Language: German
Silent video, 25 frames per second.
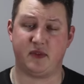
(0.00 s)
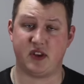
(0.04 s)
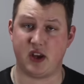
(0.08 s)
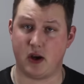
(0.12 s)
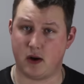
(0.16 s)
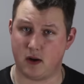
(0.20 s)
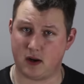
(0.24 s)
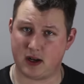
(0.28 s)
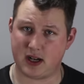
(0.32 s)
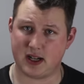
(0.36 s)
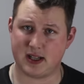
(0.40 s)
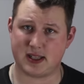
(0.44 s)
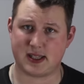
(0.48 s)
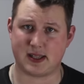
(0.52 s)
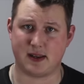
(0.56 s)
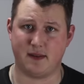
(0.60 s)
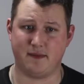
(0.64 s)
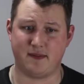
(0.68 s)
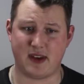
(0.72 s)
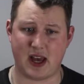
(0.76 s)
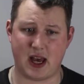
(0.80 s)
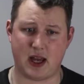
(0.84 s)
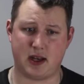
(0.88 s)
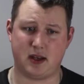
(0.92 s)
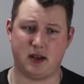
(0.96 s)
Die
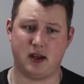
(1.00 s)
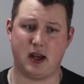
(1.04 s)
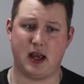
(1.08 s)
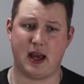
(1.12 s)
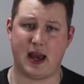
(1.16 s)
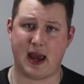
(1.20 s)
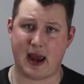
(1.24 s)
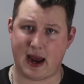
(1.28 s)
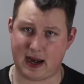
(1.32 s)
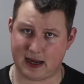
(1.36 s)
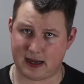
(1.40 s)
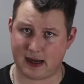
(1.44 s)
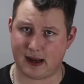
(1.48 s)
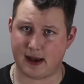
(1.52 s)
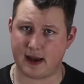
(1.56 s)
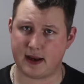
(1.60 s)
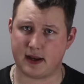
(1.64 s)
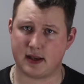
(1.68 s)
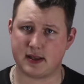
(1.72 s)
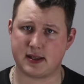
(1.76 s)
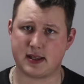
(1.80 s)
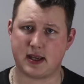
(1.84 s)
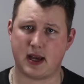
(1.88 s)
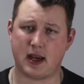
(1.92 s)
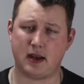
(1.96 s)
Onkels werden
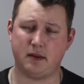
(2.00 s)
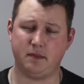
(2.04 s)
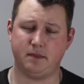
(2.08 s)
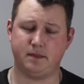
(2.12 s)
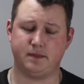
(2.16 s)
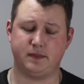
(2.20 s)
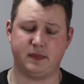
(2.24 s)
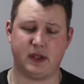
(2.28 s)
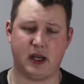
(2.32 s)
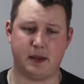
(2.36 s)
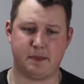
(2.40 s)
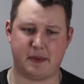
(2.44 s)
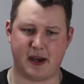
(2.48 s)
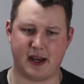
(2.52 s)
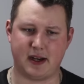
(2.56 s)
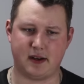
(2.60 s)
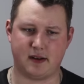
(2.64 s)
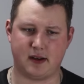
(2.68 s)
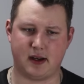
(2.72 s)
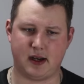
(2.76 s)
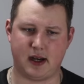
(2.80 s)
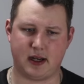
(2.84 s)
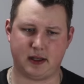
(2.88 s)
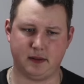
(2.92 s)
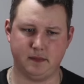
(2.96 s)
Headliner sein an
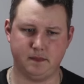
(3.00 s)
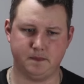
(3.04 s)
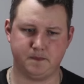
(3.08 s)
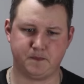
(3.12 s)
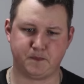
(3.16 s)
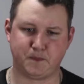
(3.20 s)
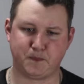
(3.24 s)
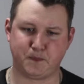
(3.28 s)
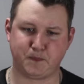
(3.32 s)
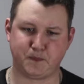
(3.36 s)
beiden Tagen.